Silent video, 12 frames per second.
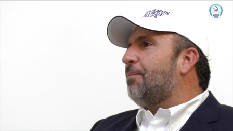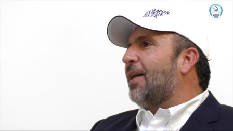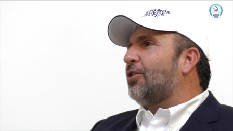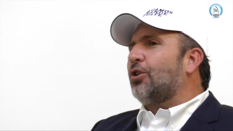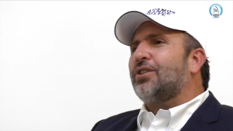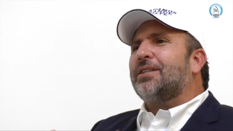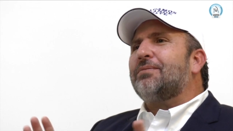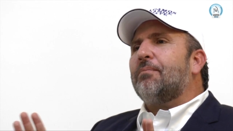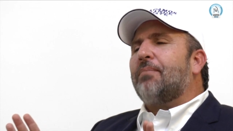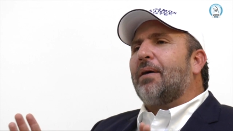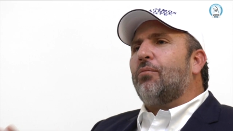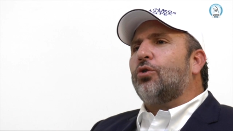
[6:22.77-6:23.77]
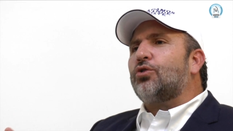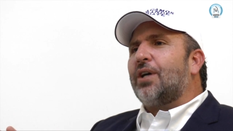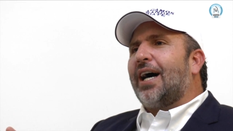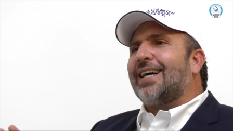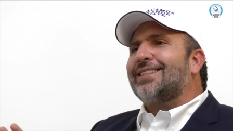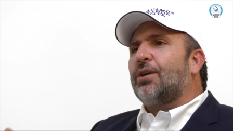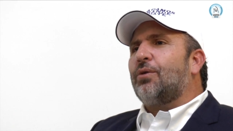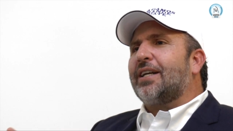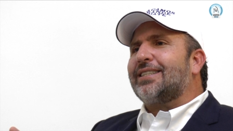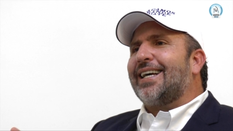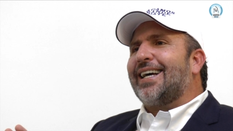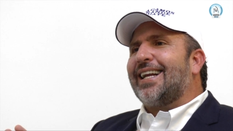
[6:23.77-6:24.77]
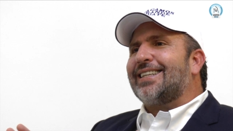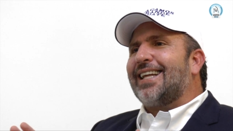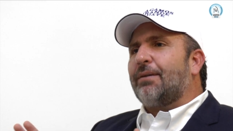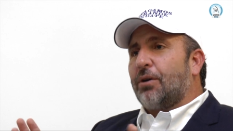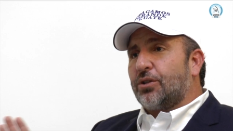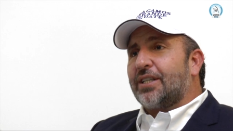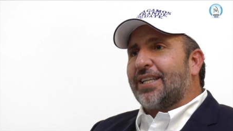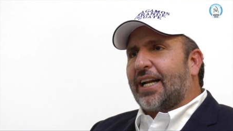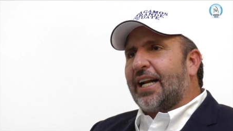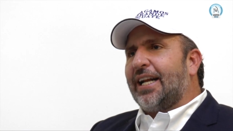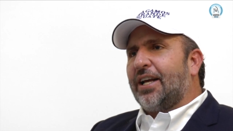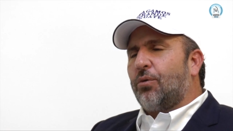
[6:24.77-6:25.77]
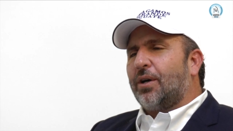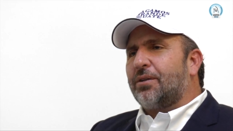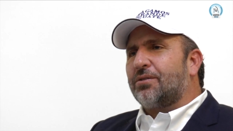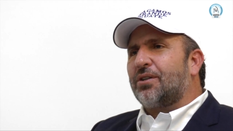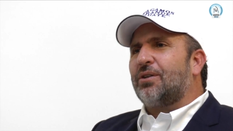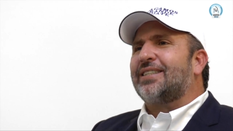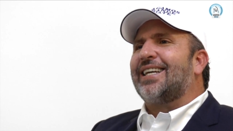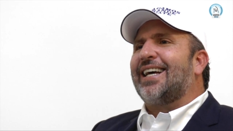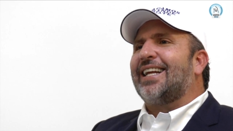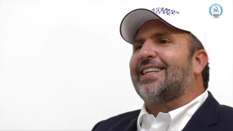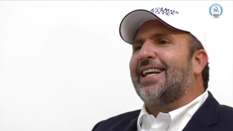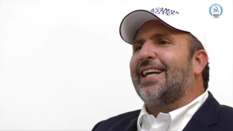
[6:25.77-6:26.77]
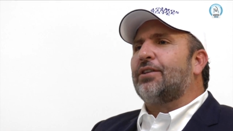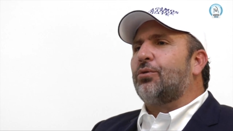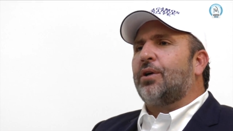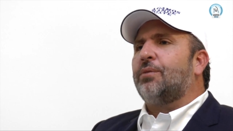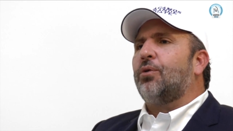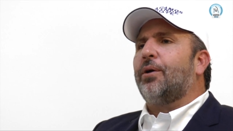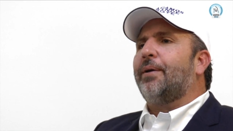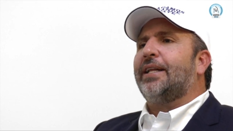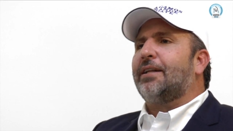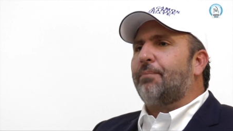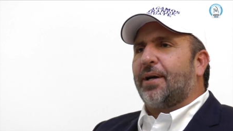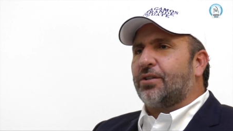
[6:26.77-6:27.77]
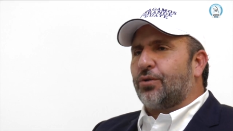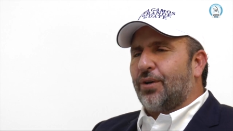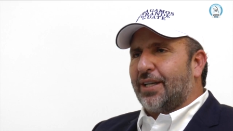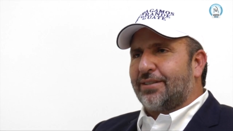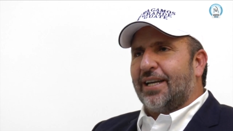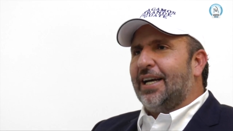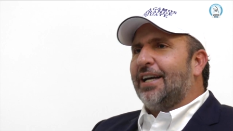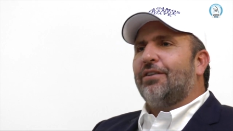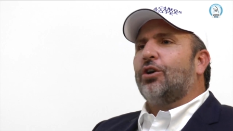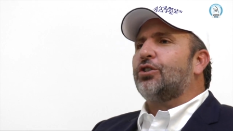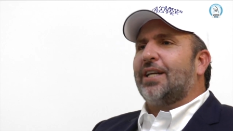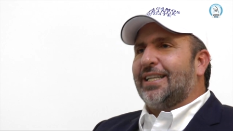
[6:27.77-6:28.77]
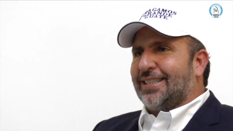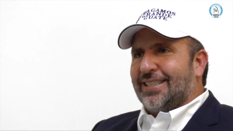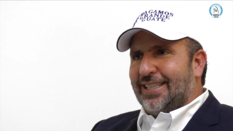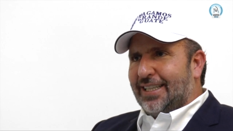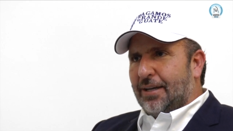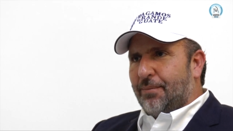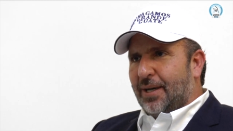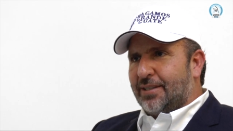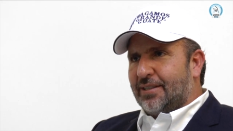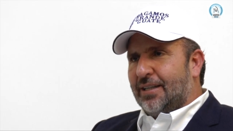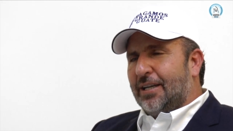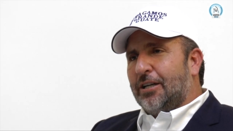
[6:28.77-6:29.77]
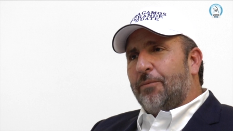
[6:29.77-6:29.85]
Entonces vamos a hacer una secretaría, vamos a cerrar el Linguate, vamos a hacer una secretaría de turismo de 20 personas, no se necesita más.